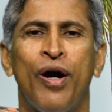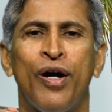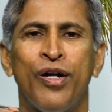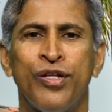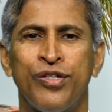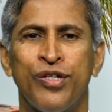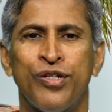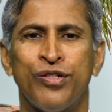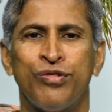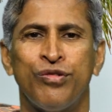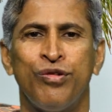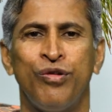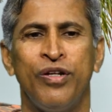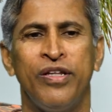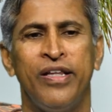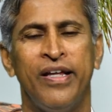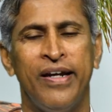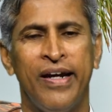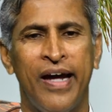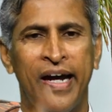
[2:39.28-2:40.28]
పాడు
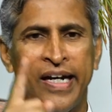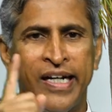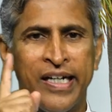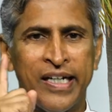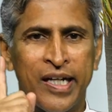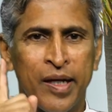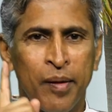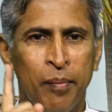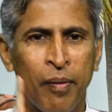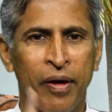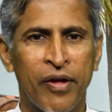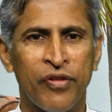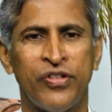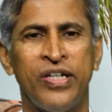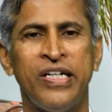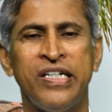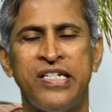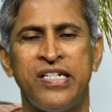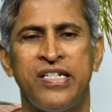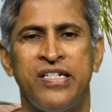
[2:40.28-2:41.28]
చేసుకున్నది నైంటీ
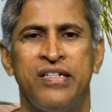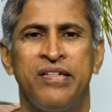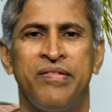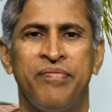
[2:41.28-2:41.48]
పర్సెంట్